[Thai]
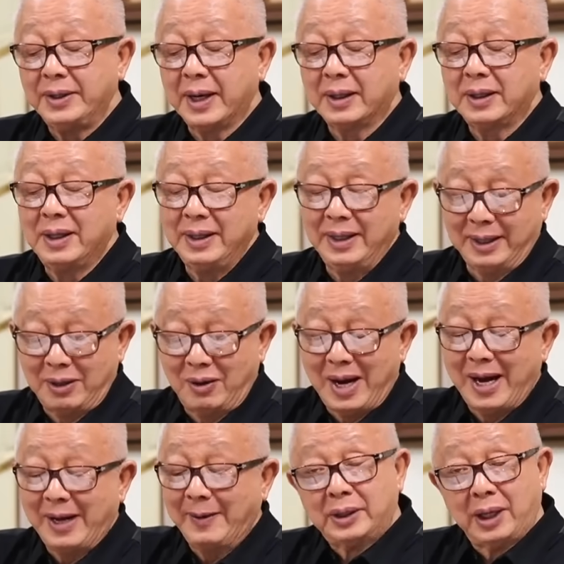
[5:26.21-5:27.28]
จะขึ้นอีกเท่า
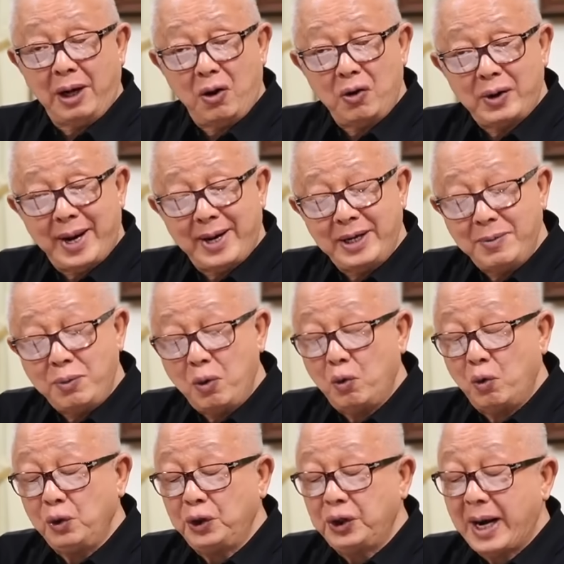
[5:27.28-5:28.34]
ไหร่สโลแกนที่พวก
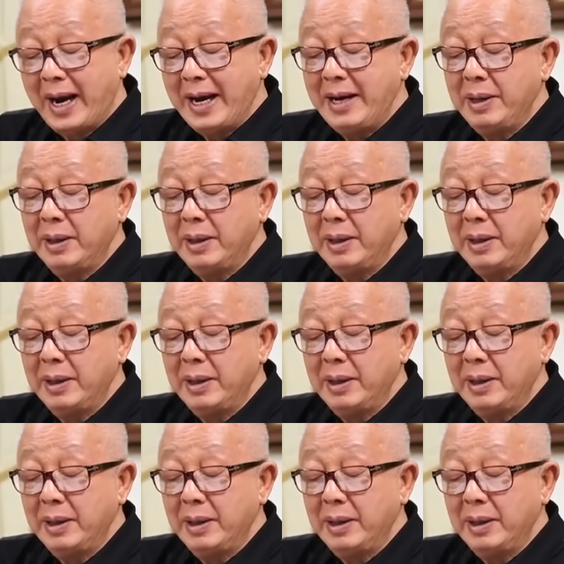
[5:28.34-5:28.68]
คุณใช้